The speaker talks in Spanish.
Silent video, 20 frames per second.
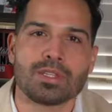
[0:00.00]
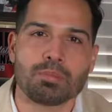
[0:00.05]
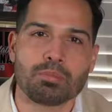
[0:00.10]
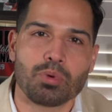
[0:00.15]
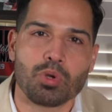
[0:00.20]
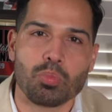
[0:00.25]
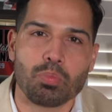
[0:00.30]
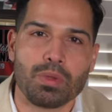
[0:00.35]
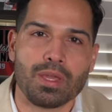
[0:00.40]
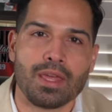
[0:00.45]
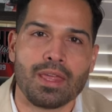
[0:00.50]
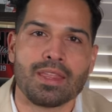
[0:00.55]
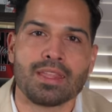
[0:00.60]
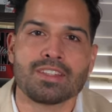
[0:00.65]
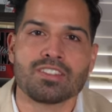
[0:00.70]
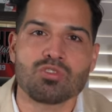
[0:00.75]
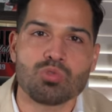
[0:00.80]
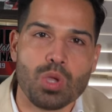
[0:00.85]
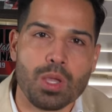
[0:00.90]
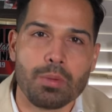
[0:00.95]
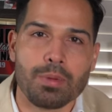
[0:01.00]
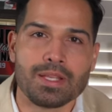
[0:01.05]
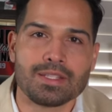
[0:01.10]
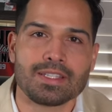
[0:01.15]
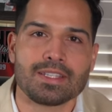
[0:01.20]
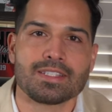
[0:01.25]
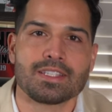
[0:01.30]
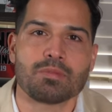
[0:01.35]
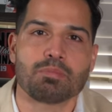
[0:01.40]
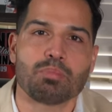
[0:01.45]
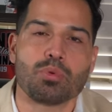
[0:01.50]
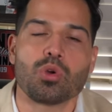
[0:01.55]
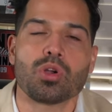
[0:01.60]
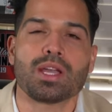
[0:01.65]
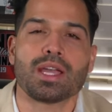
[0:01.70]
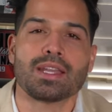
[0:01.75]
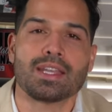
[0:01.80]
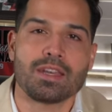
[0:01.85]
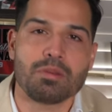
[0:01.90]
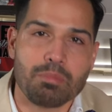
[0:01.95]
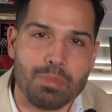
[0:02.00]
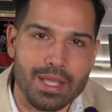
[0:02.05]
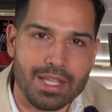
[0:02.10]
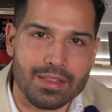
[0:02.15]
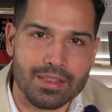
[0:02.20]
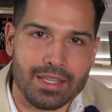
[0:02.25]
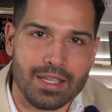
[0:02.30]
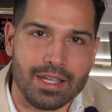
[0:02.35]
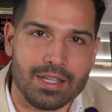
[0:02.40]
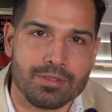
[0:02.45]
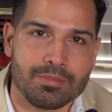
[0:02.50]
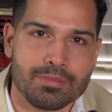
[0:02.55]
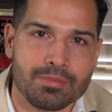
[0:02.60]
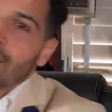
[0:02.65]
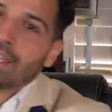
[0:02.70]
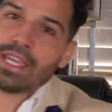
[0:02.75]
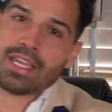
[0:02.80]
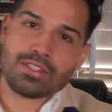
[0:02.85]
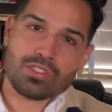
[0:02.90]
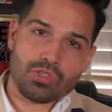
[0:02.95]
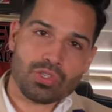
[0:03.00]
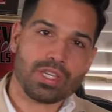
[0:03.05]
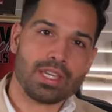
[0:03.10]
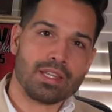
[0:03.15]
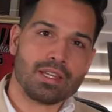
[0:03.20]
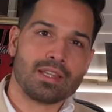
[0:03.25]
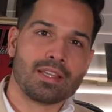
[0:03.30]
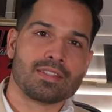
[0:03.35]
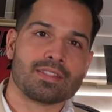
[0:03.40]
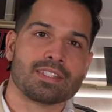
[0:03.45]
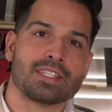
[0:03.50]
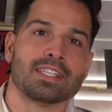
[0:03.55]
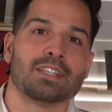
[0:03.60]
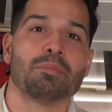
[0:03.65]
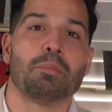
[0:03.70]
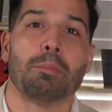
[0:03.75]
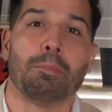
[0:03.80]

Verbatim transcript: de propiedades nuevas que se pongan en venta. Y eso quiere decir